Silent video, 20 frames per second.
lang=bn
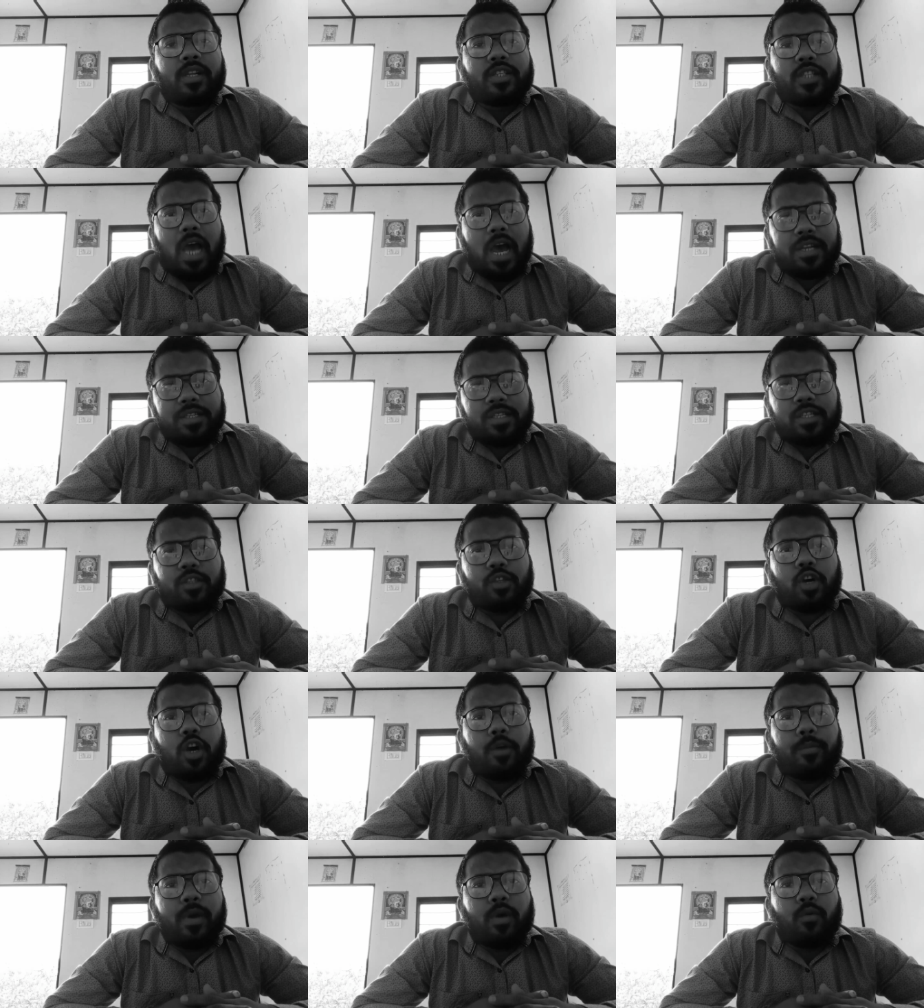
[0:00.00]
চার্জ দিতে
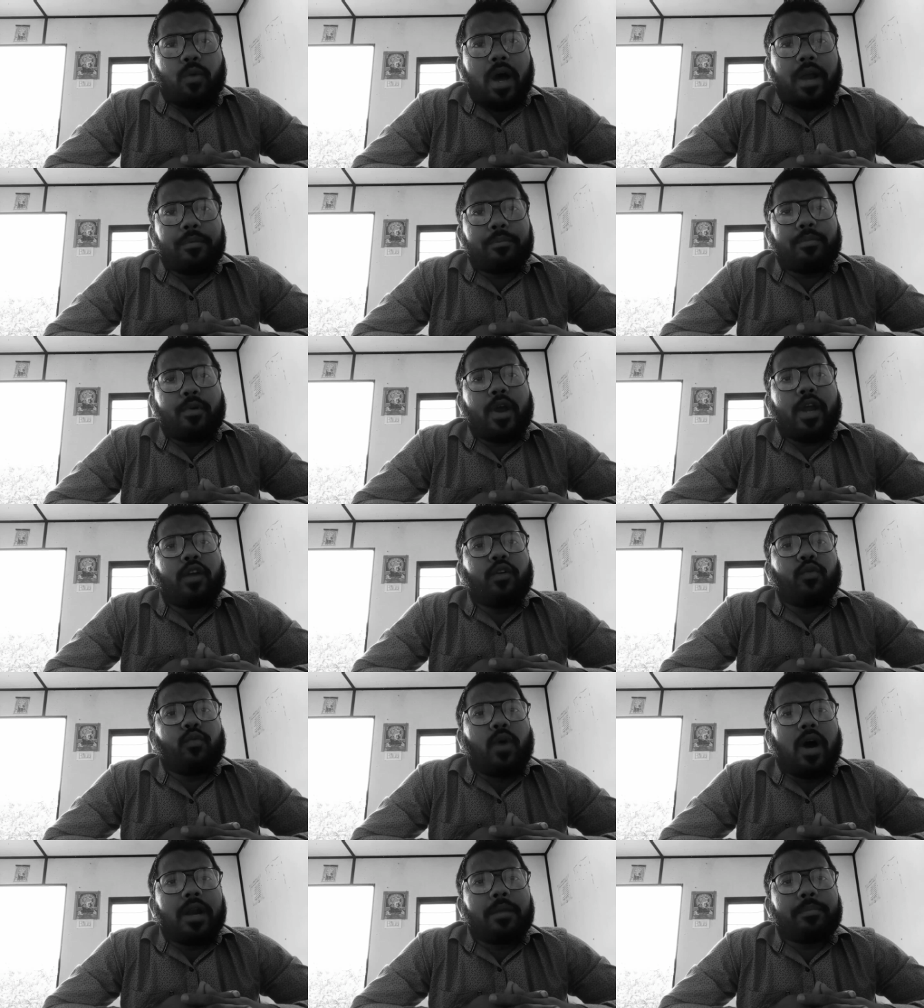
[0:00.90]
হবে ওয়ান পয়েন্ট
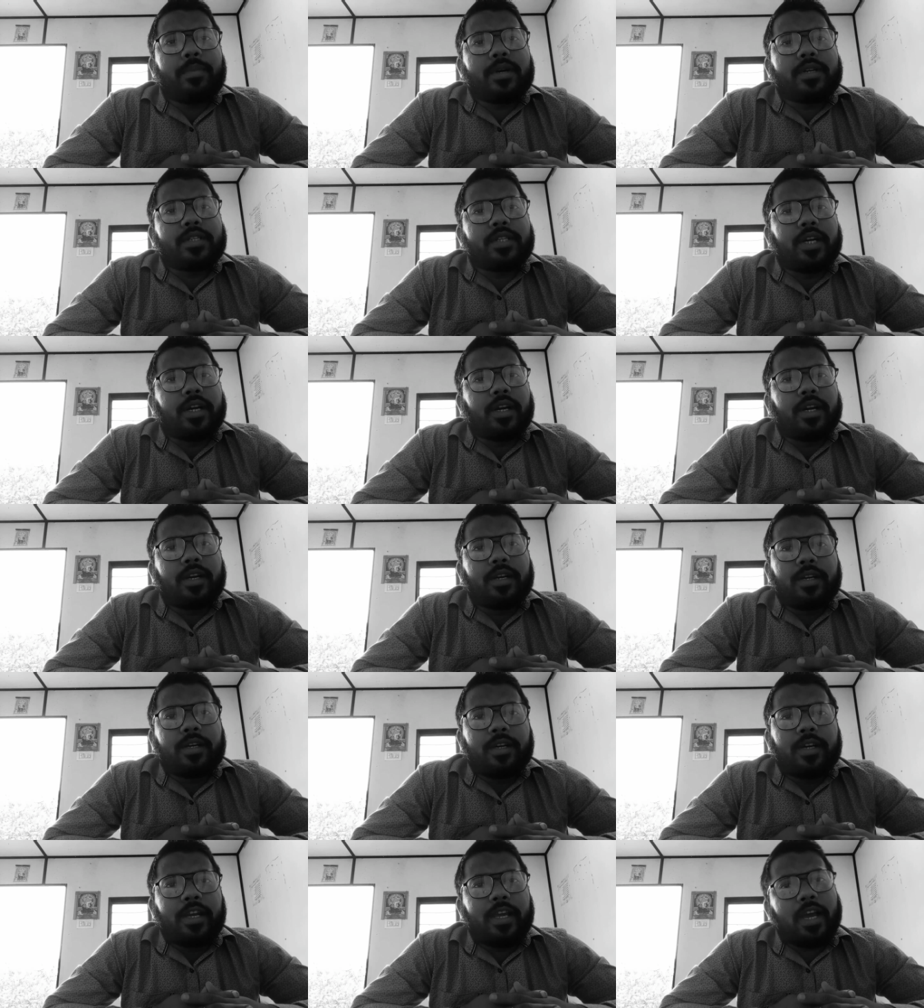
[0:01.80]
ওয়ান পার্সেন্ট
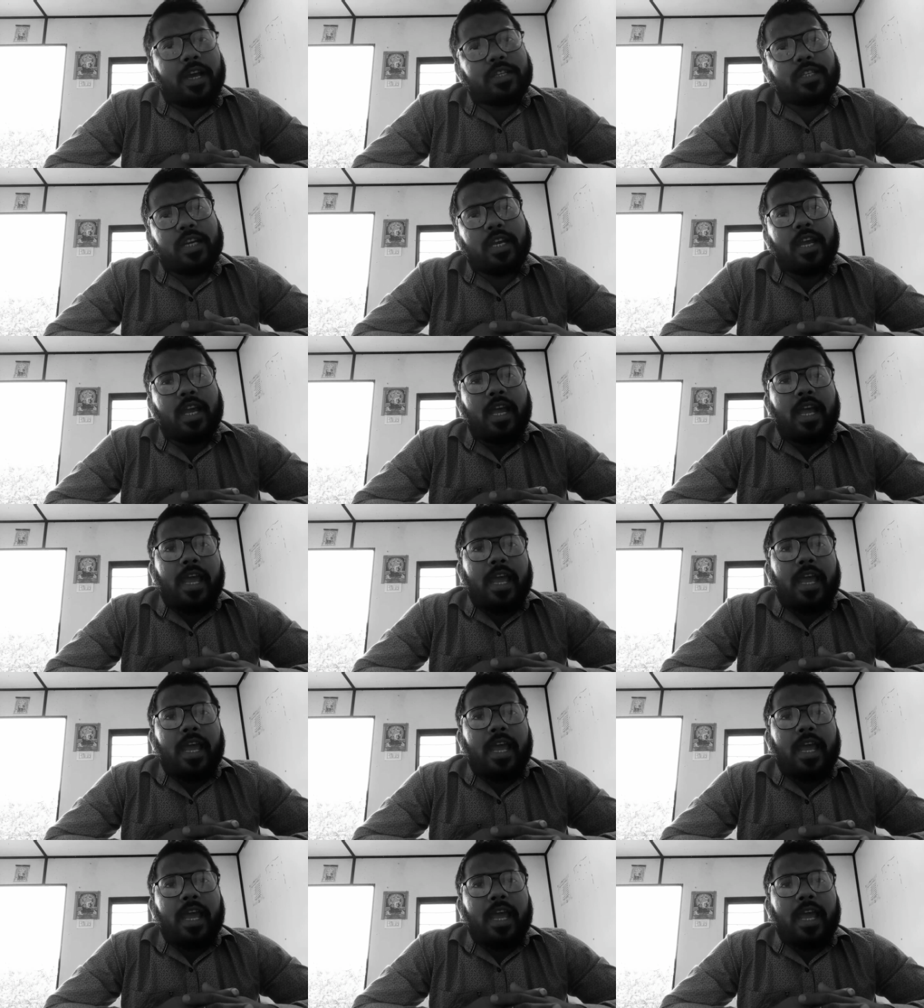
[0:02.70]
ঠিক আছে